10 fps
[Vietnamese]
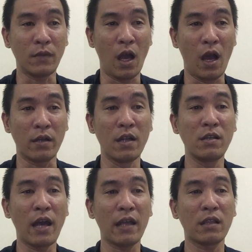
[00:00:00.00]
à
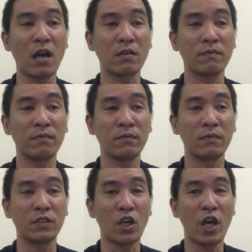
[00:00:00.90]
đinh khắc tân,
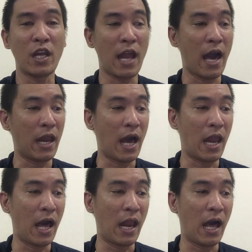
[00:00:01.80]
cho nên là là
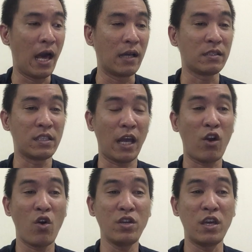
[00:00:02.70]
là là sẽ
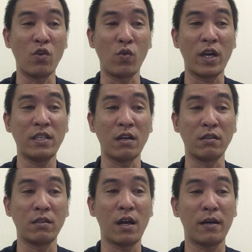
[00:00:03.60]
có nhiều cái
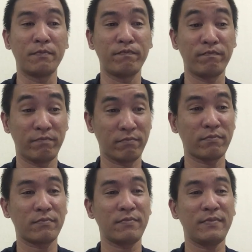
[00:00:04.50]
sự uh,
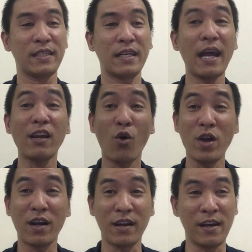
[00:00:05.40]
rắc
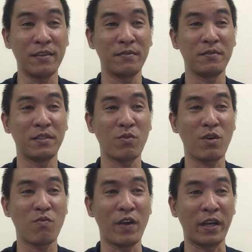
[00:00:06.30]
rối hơn ha
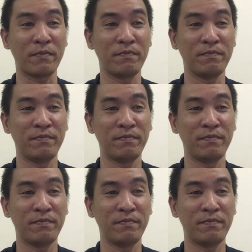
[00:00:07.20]
trong công việc